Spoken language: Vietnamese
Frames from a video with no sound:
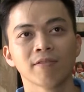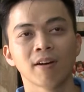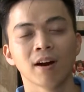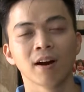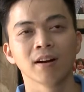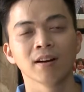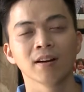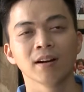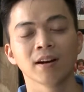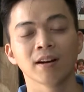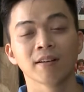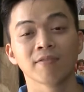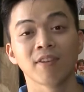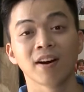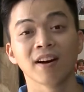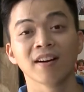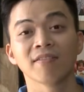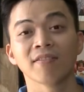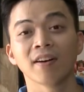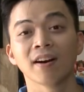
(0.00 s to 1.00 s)
phở ờ,
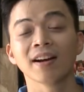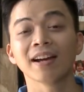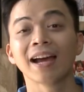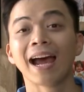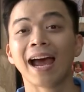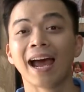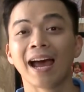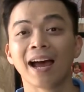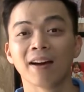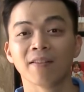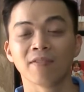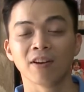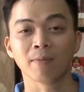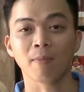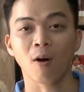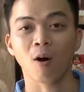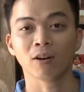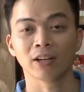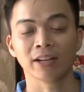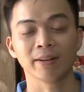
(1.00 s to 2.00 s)
phở phở gà phở
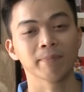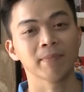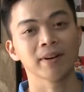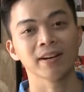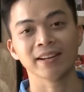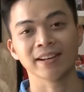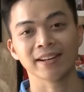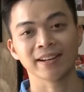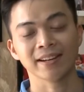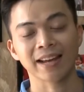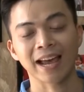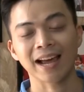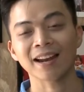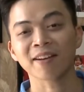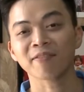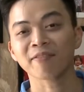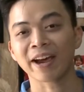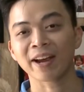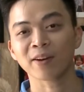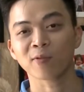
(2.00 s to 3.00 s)
bò thì mình nhã
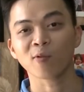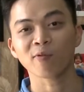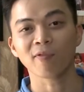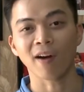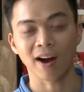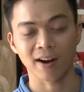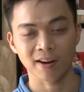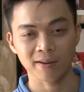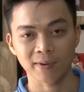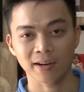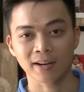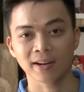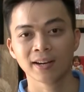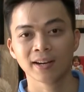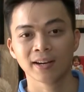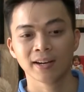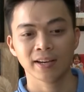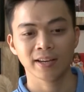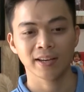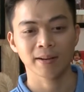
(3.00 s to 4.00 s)
là fan của phở mà
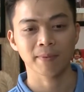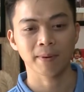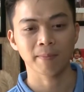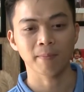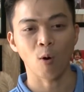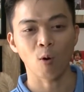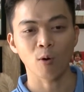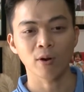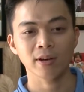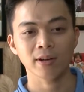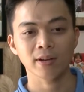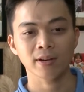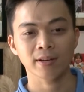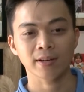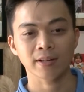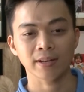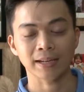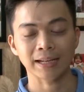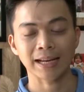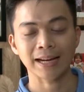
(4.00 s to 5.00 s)
nhưng mà mỗi
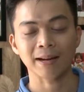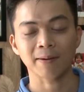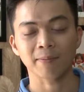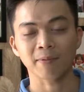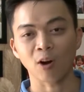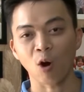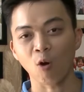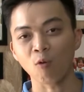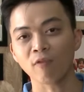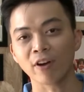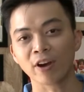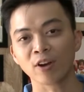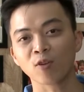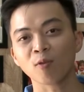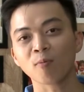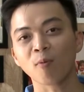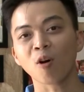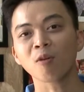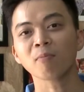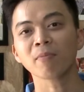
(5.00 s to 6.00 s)
nhã thấy là khẩu vị
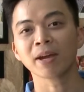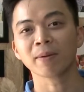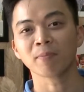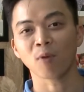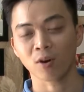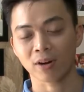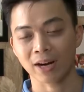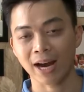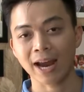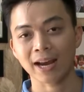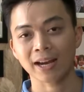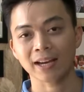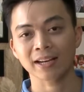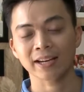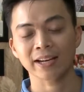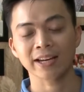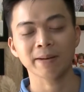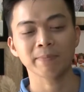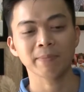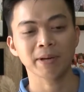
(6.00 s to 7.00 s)
của mỗi miền mỗi khác
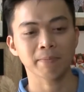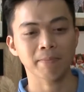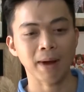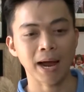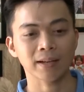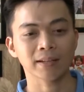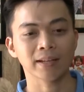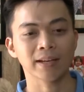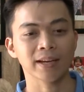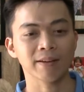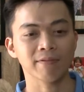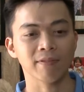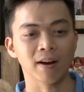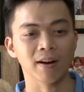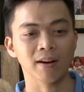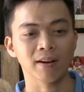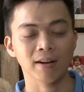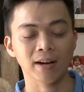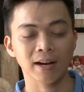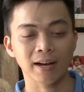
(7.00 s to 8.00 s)
khi ở miền bắc thì cái
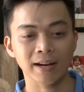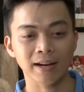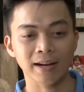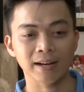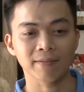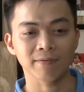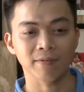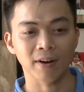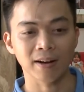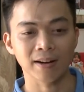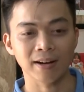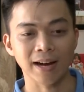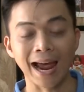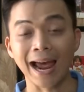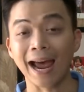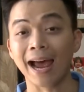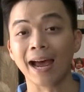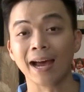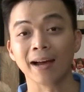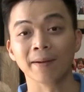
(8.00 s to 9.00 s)
phở ờ, phở
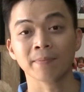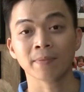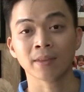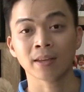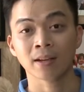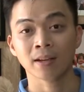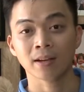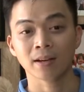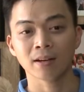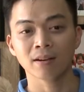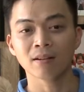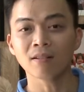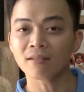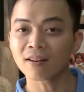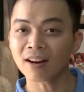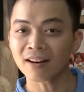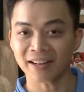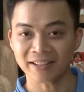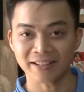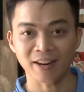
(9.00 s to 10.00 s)
gà
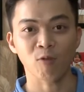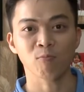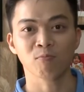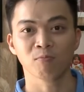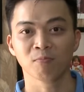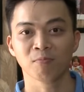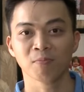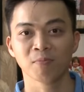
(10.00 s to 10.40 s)
nước rất là trong